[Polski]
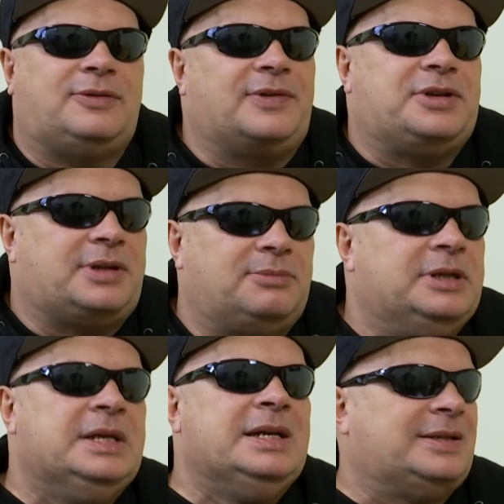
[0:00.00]
Ja to właśnie
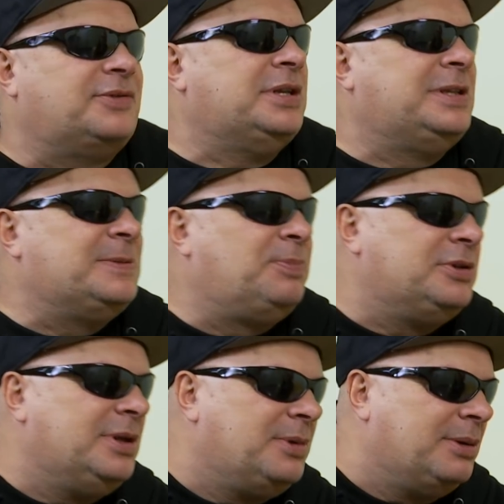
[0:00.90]
tam zawsze te
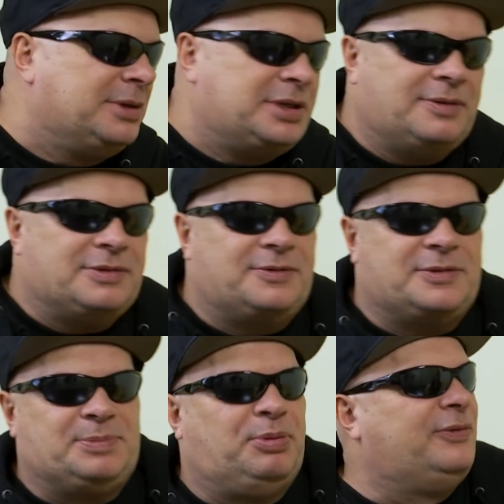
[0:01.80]
spodnie miałem jakieś
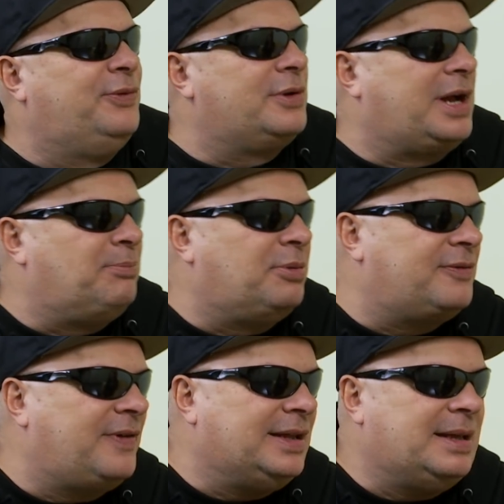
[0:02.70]
z podwórka
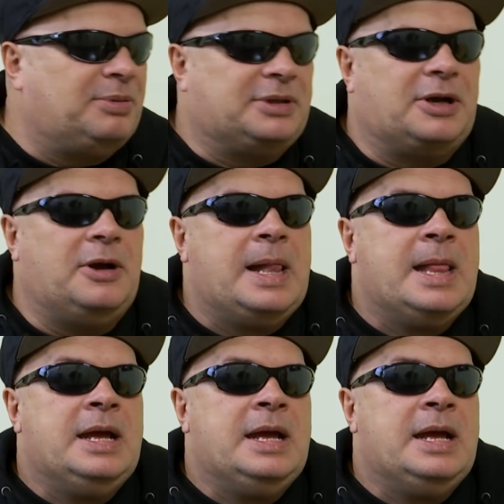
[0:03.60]
porwane po tego.